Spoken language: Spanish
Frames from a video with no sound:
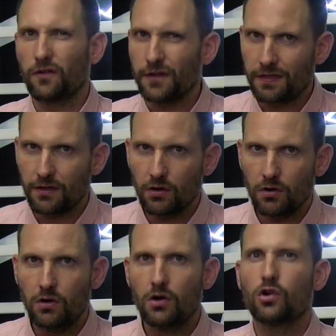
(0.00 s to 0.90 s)

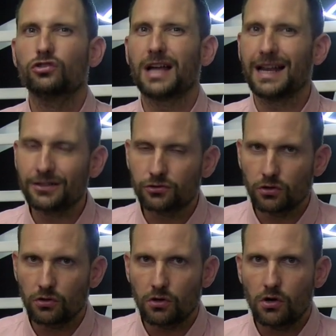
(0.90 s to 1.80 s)
oficio, con
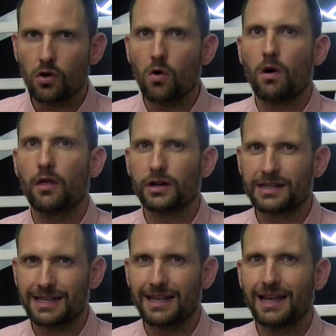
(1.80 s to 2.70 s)
talento, con
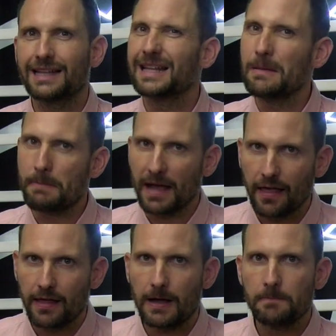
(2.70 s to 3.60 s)
jugadores que tienen
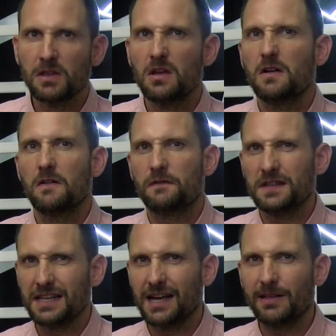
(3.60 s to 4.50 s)
pegada.
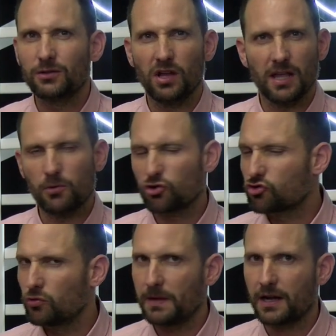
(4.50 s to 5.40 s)
Físicamente un equipo
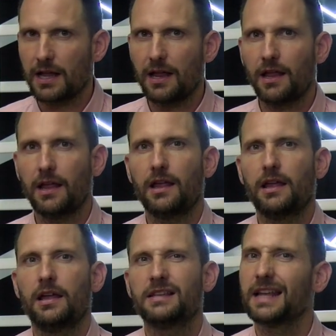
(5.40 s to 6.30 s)
súper
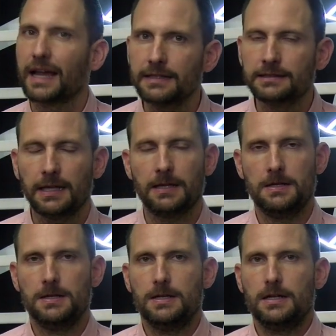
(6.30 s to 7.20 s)

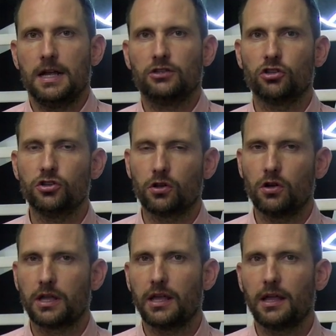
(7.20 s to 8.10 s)
exigente entonces yo
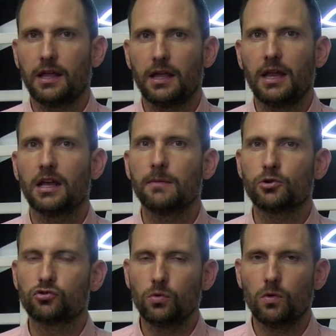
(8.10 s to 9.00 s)
creo que el equipo
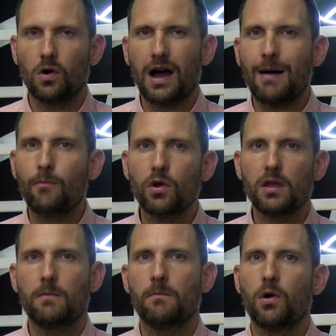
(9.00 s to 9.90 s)
estuvo a
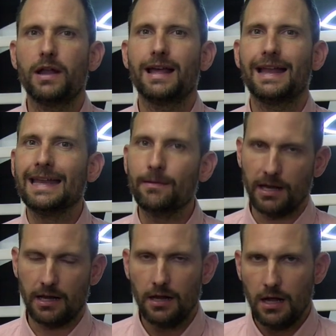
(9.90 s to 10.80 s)
muy buen
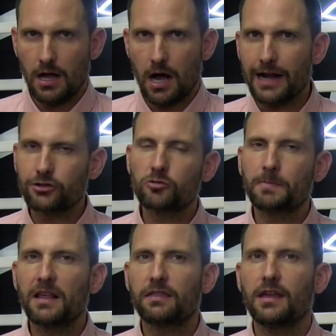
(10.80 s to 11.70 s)
nivel. Ahora eso os
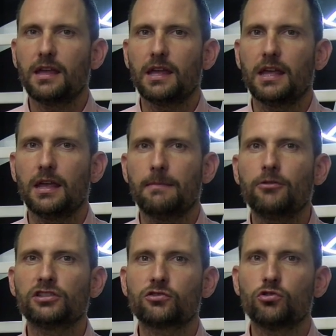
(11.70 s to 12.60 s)
parece,
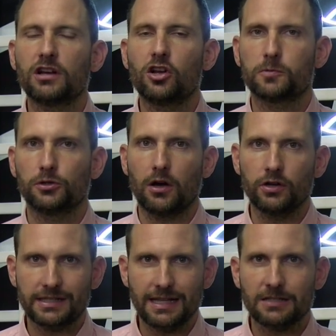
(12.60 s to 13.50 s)
vamos a escuchar a los
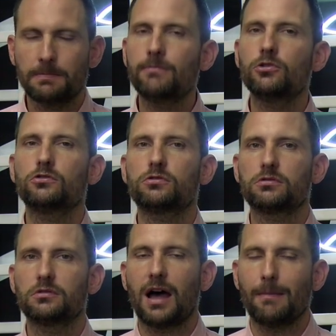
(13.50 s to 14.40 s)
protagonistas,
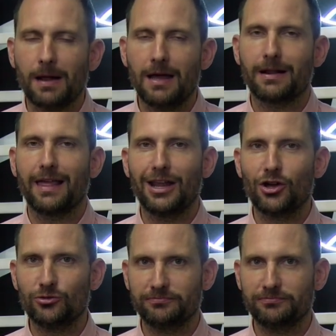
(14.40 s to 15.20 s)
vamos a Palabra de León.